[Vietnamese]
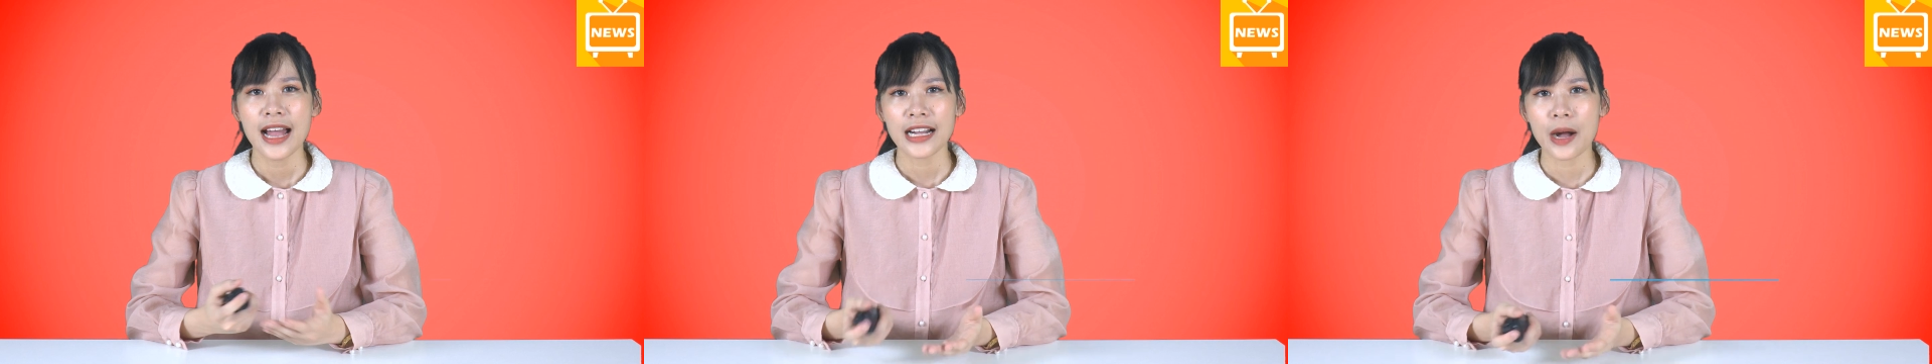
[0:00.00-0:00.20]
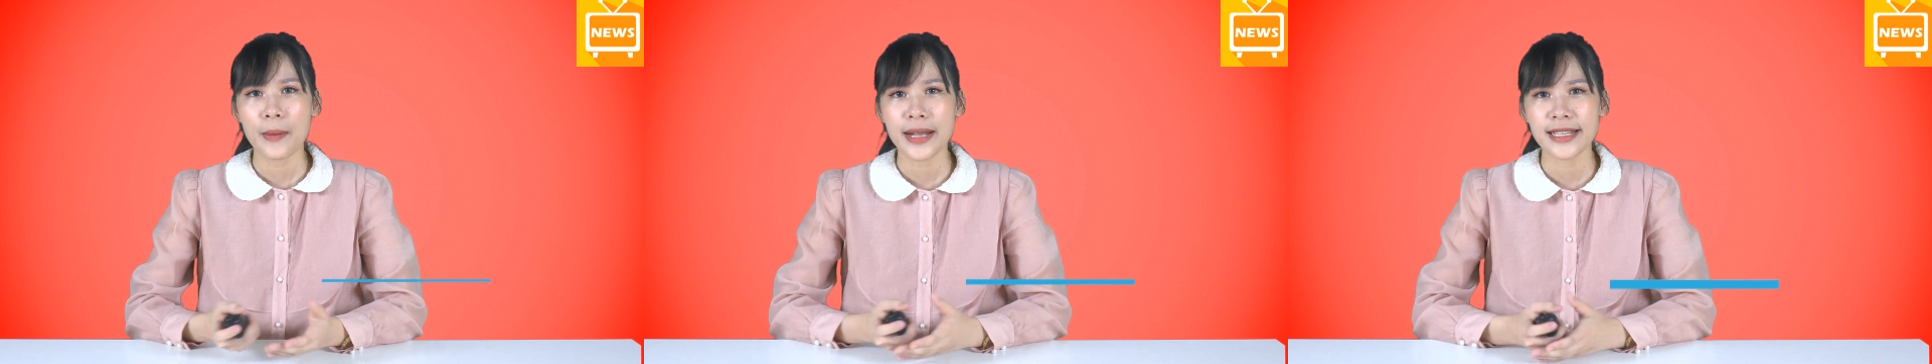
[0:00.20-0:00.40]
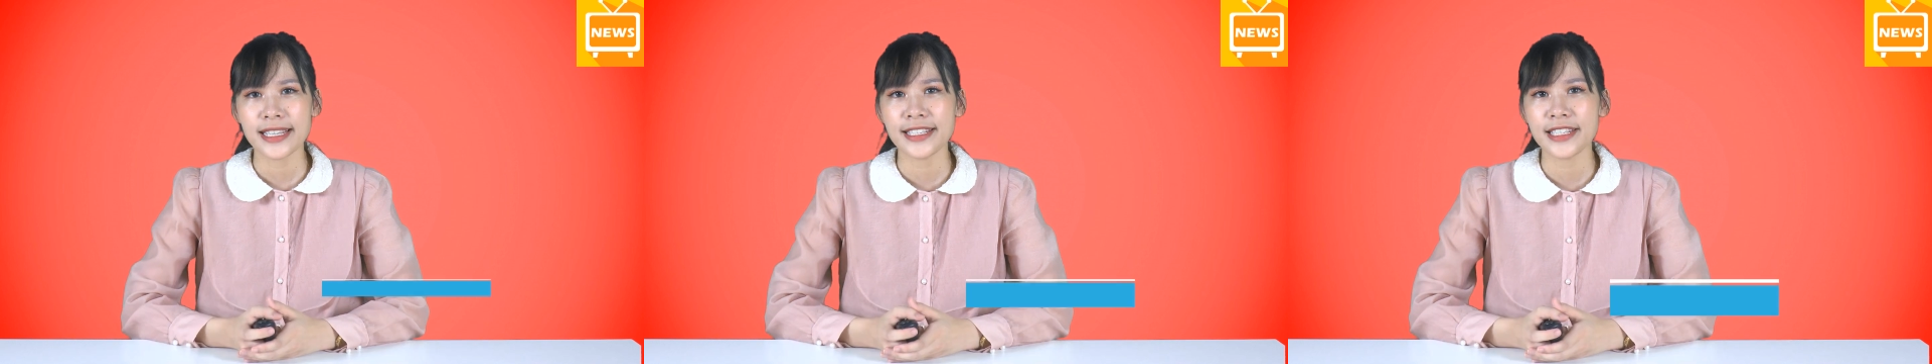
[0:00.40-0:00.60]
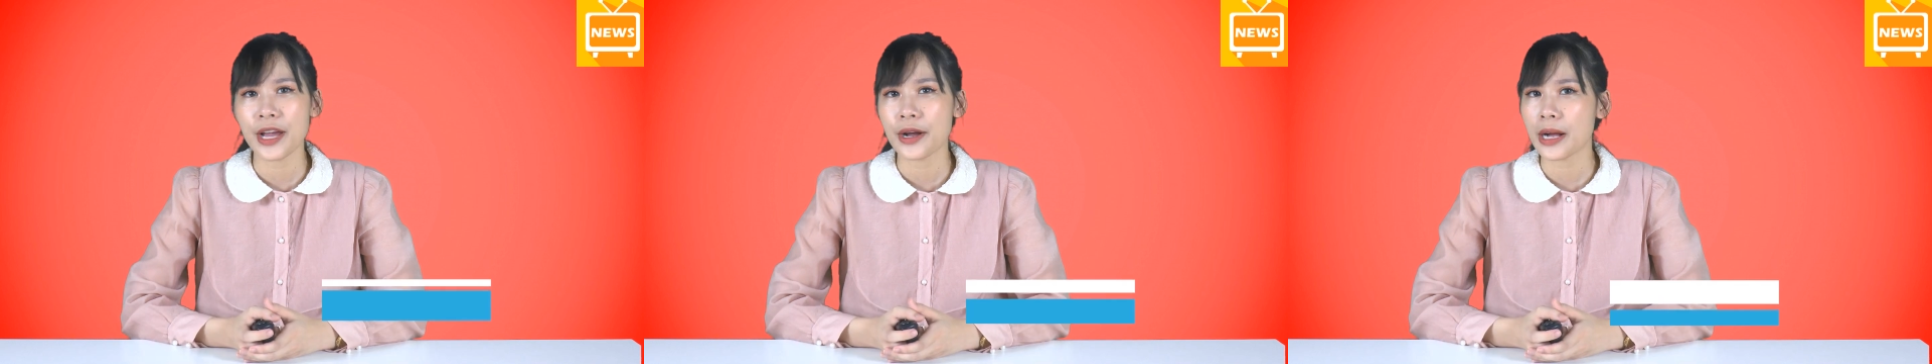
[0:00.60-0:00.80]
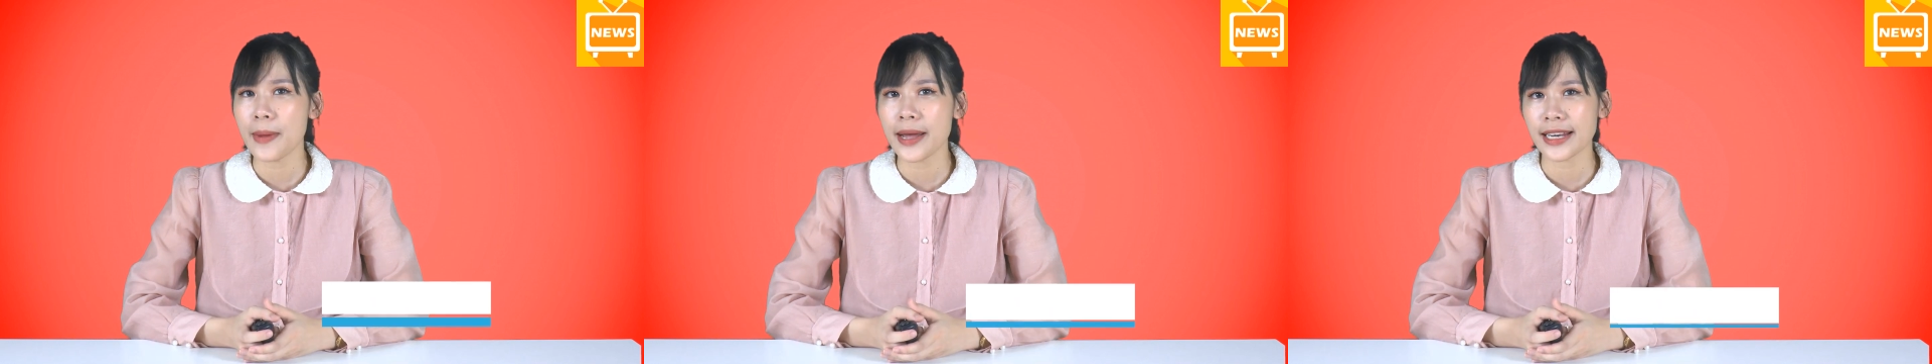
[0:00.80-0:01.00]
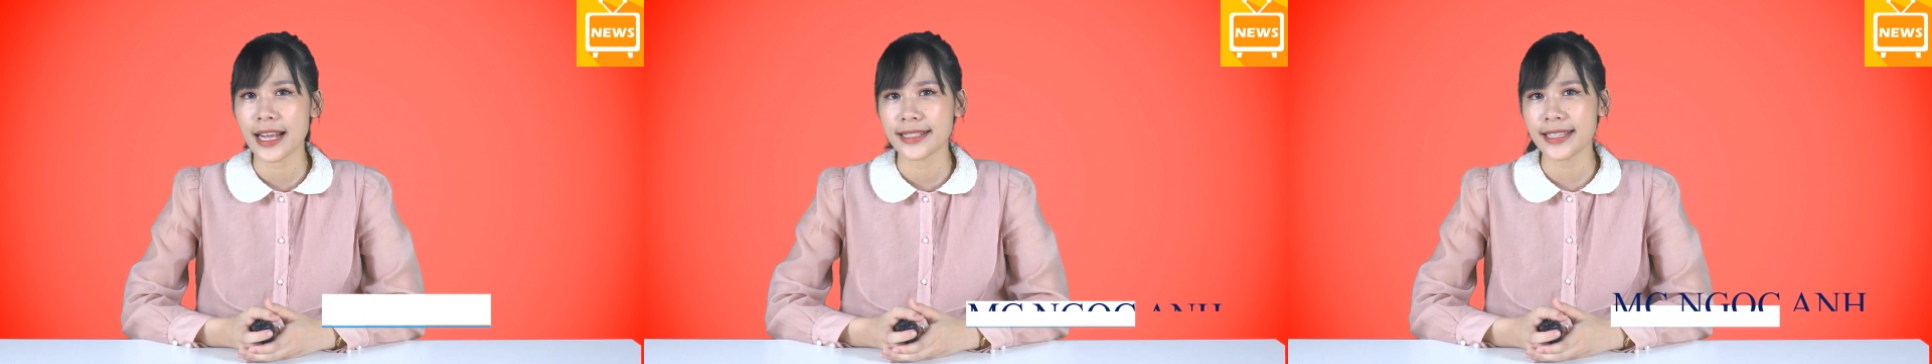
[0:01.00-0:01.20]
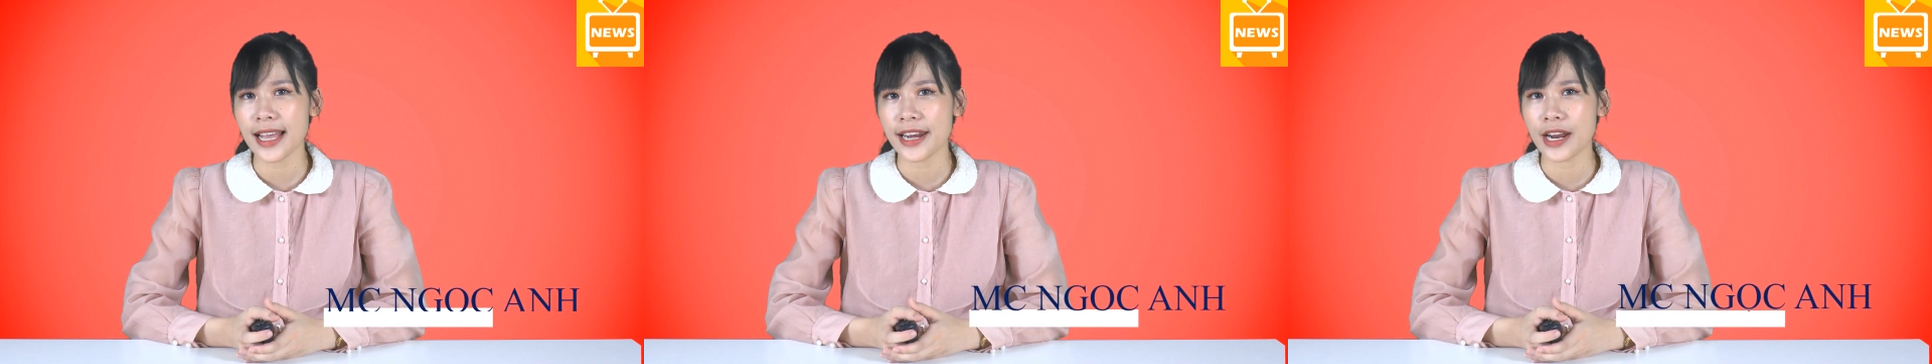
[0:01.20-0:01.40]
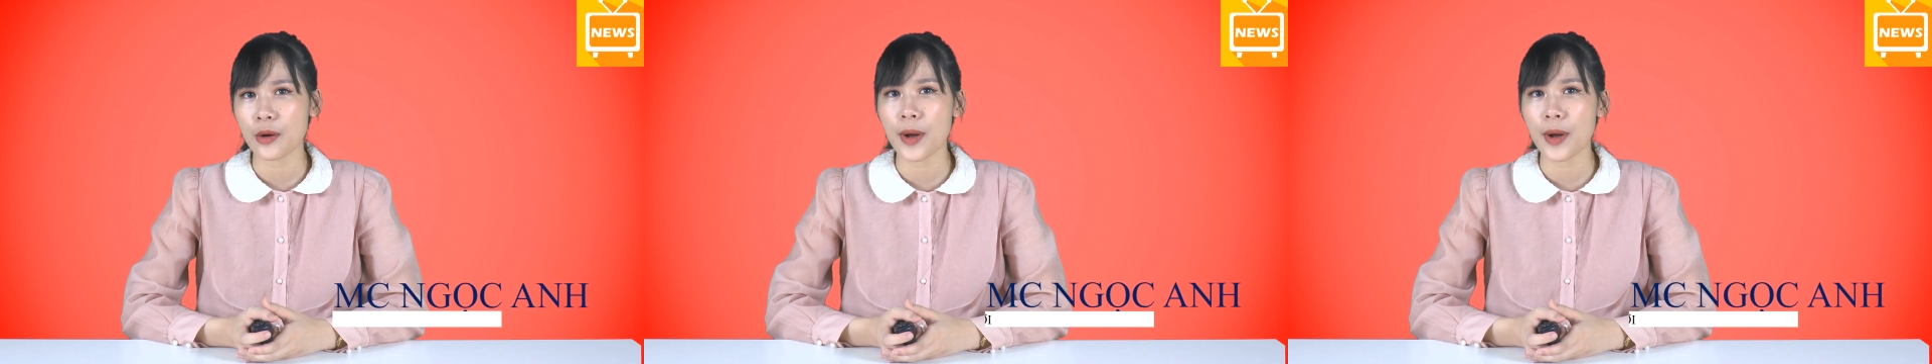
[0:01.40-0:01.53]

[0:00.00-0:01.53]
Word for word: Ngọc Anh xin chào các bạn khán giả đã